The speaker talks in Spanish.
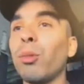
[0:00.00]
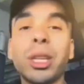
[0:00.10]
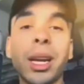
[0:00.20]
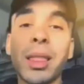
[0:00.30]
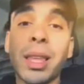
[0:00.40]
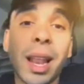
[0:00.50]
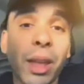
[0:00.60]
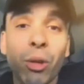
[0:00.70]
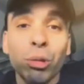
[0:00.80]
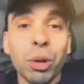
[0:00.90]
Mucha gente dirá
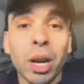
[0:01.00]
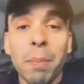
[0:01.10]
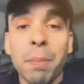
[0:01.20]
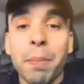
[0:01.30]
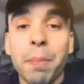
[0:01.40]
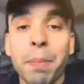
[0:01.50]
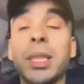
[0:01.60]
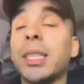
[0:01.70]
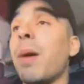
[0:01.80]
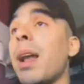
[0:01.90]
que yo no soy
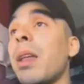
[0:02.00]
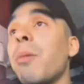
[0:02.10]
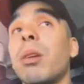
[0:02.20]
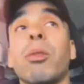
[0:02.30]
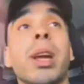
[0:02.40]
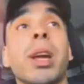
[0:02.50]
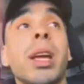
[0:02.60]
rapero y se vale, güey.